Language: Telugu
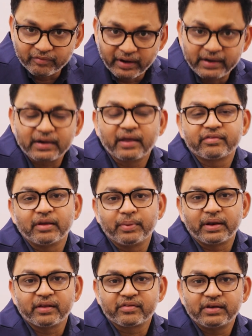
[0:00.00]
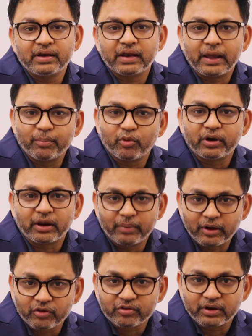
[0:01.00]
వైన్ గ్లాస్ అపియరెన్స్ని
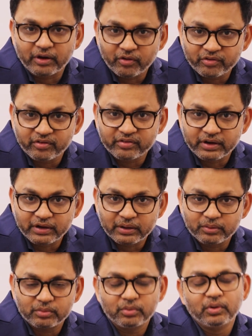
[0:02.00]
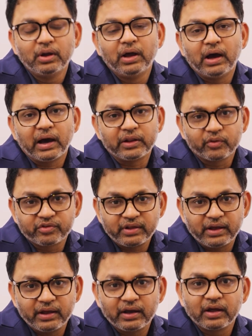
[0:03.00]
క్లెరోసిస్ అంటారు అది వస్తే
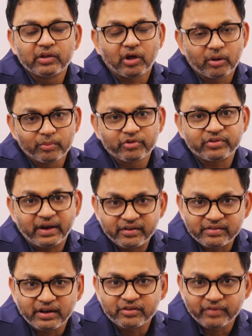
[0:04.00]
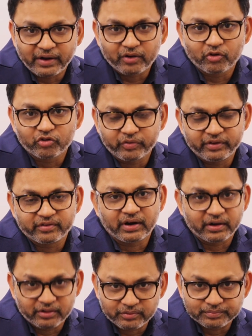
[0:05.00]
అది ఆల్మోస్ట్ ఎండ్ స్టేజ్ వ్యారికోస్ వెయిన్స్ అని
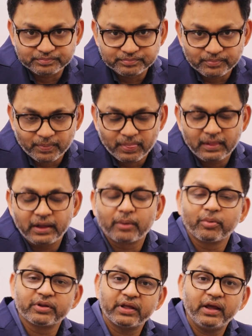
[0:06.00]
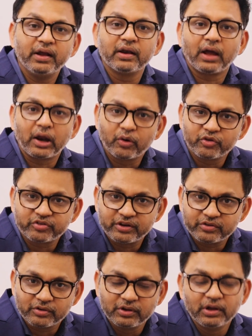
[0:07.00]
అర్థం ఇకపోతే నాలుగో
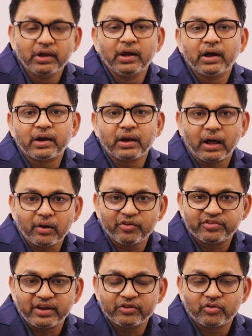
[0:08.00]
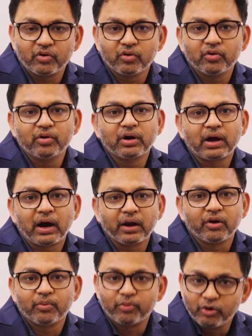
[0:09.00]
స్టేజ్ నాలుగో స్టేజ్లో
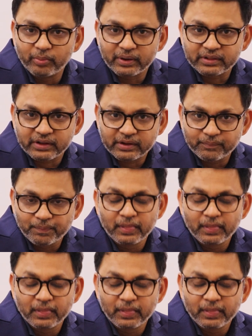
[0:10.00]
కాళ్ళలో పుళ్ళు పడతాయి